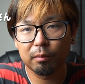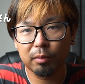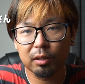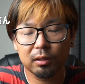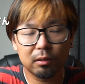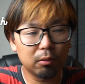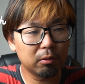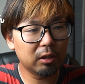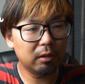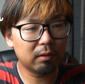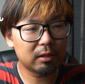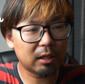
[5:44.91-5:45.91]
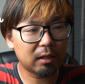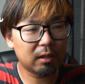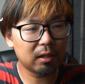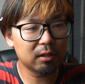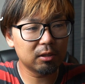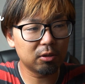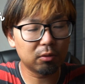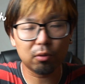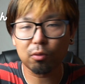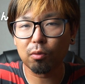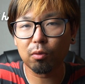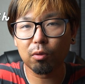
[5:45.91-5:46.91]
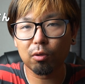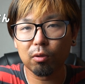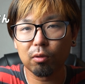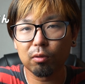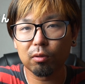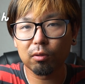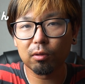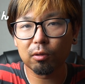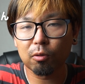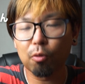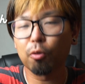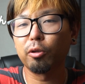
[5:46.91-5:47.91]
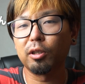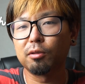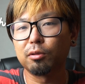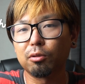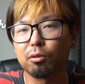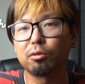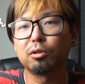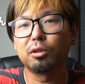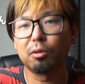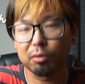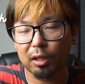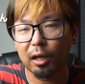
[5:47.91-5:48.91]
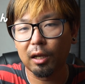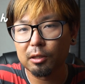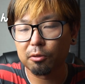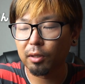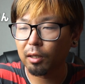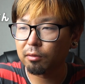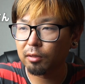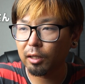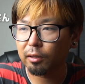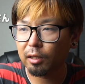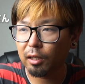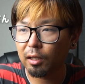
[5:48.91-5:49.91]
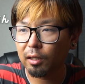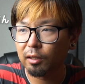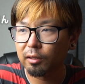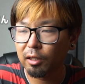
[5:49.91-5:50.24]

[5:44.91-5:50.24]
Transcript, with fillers: まあストーリーは若干ちょっとこう心にグッとくるようなちょ亡くなった、